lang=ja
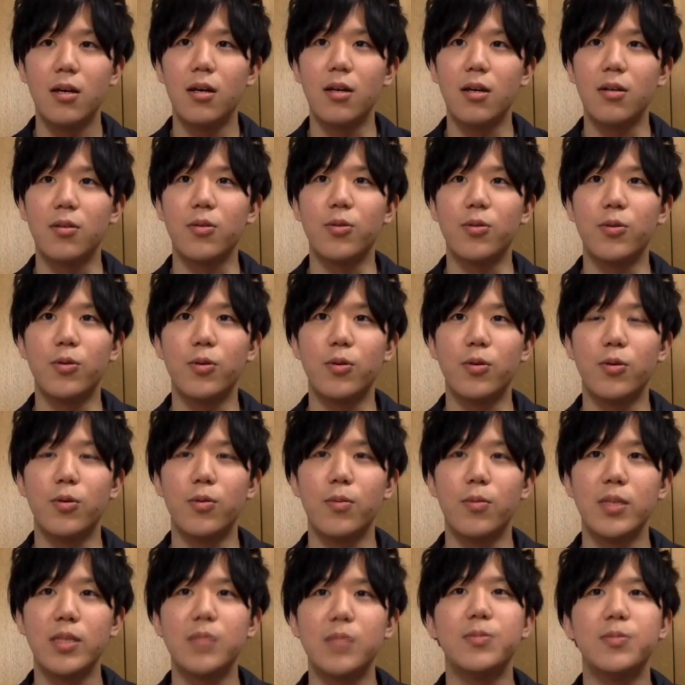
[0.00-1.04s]
えっ
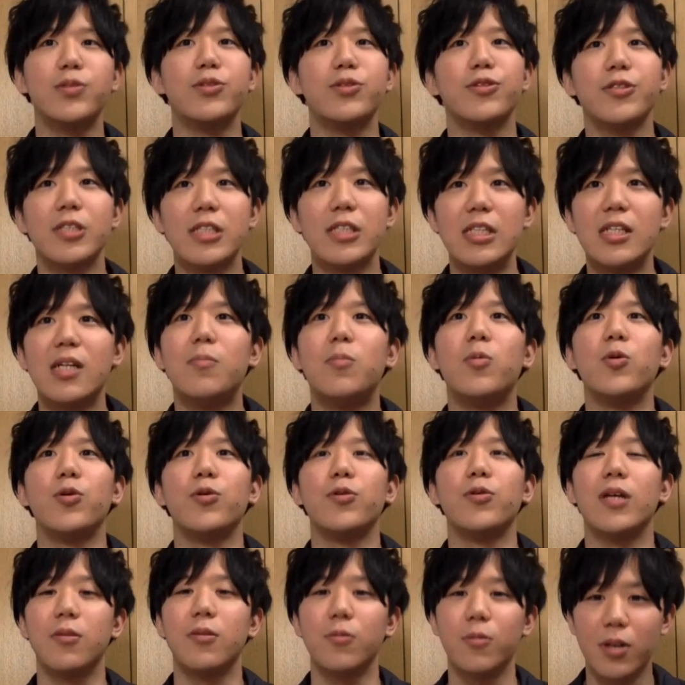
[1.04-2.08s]
とまあ、自分の好きなも
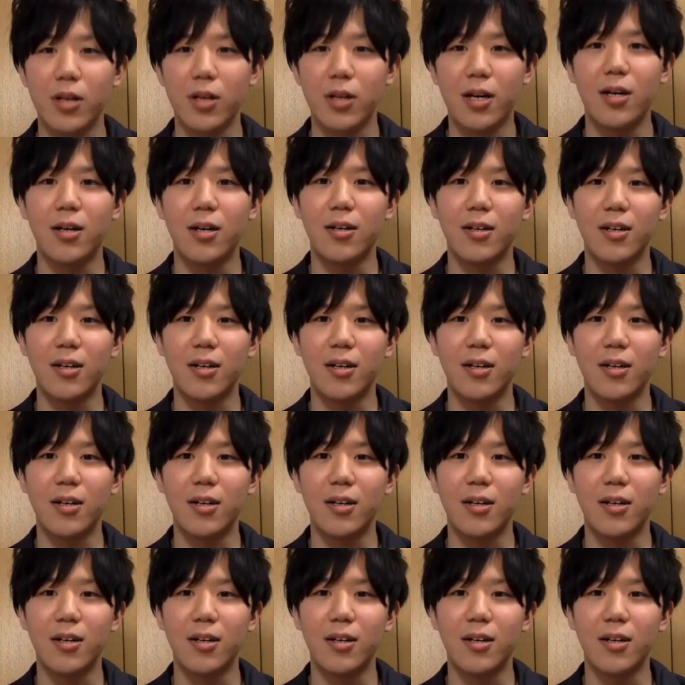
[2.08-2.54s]
のだとか、